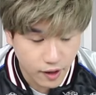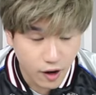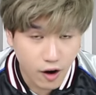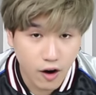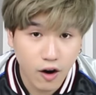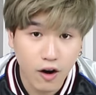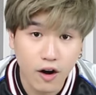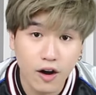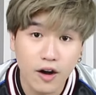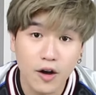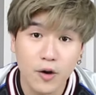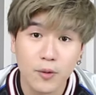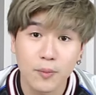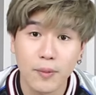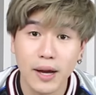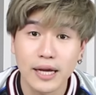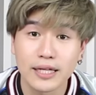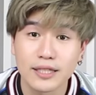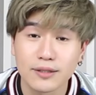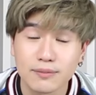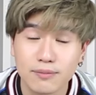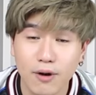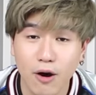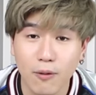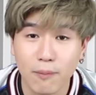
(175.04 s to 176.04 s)
อ๋อไม่
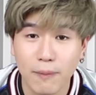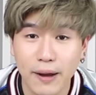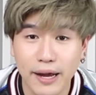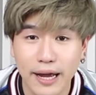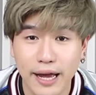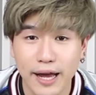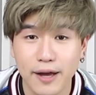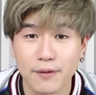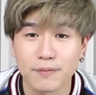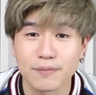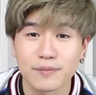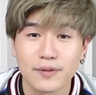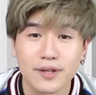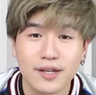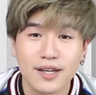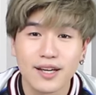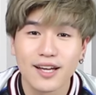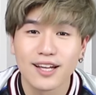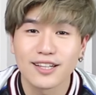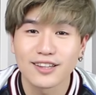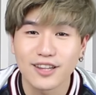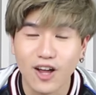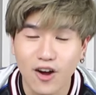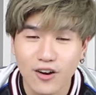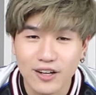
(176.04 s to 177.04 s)
ลืมบอกไปครับ
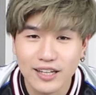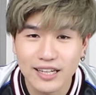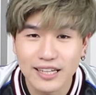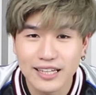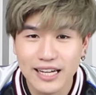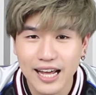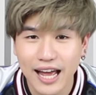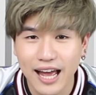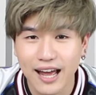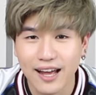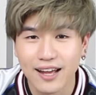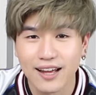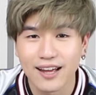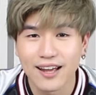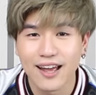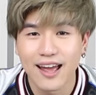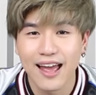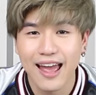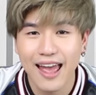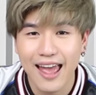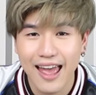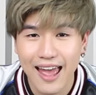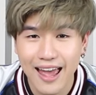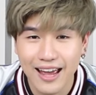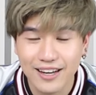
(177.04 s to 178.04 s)
ตอนนี้เนี่ย
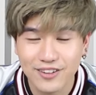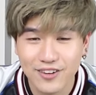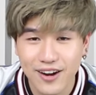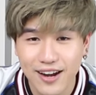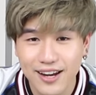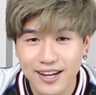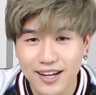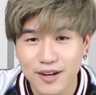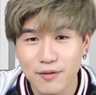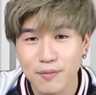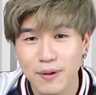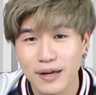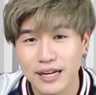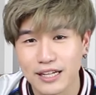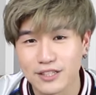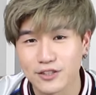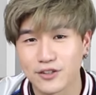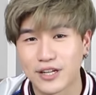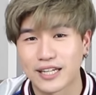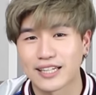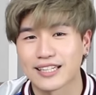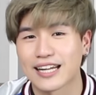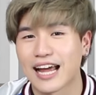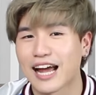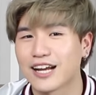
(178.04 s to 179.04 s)
Hair Dryer
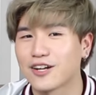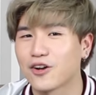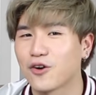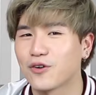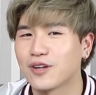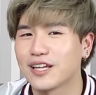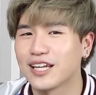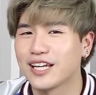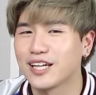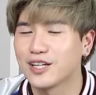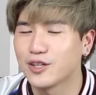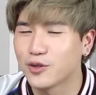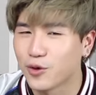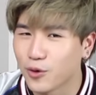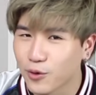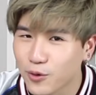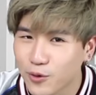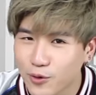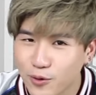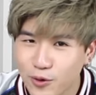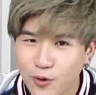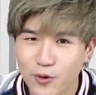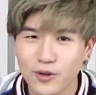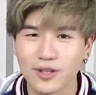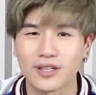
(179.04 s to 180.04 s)
Panasonic Nano E ทุก
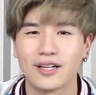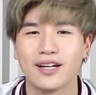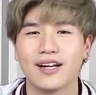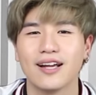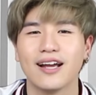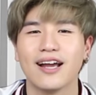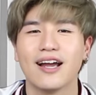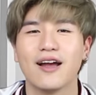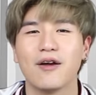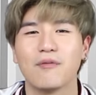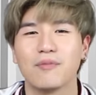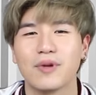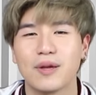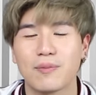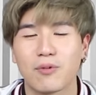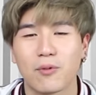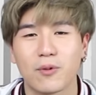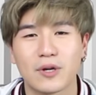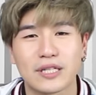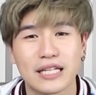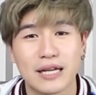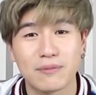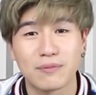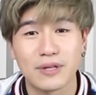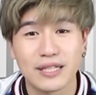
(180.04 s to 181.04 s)
รุ่น มีโปรโม
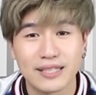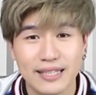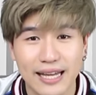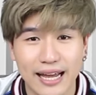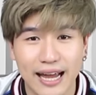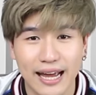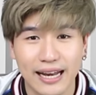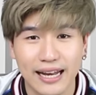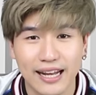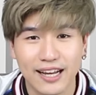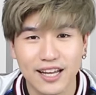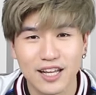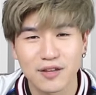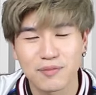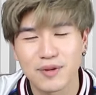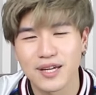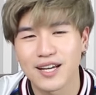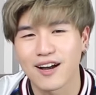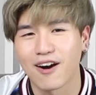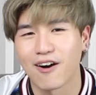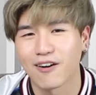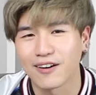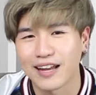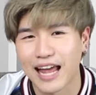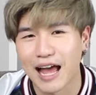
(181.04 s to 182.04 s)
ชั่นพิเศษ และก็ยังมี
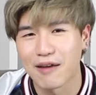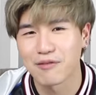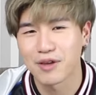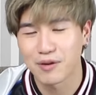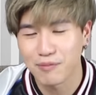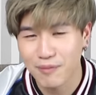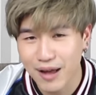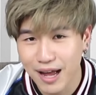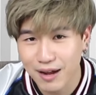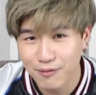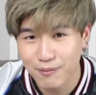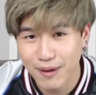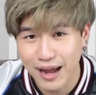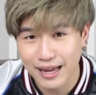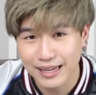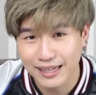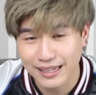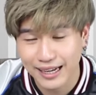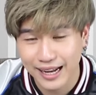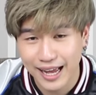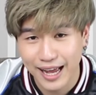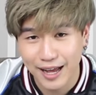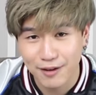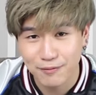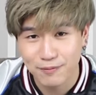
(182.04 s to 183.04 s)
ของแถมอีกมากมายเลย
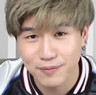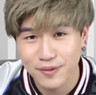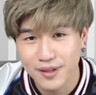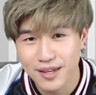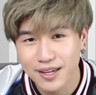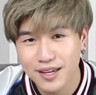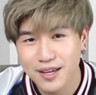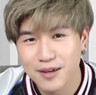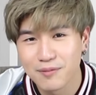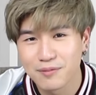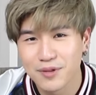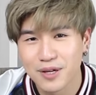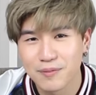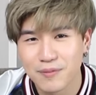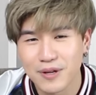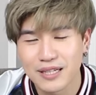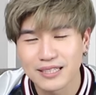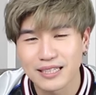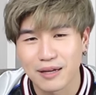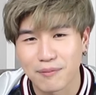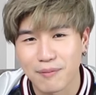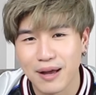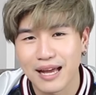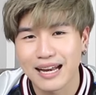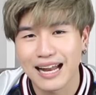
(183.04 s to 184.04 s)
นะครับ เพื่อนๆ
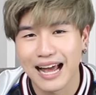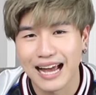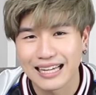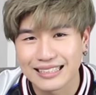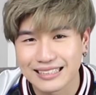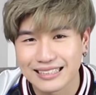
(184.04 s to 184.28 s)
สามารถหา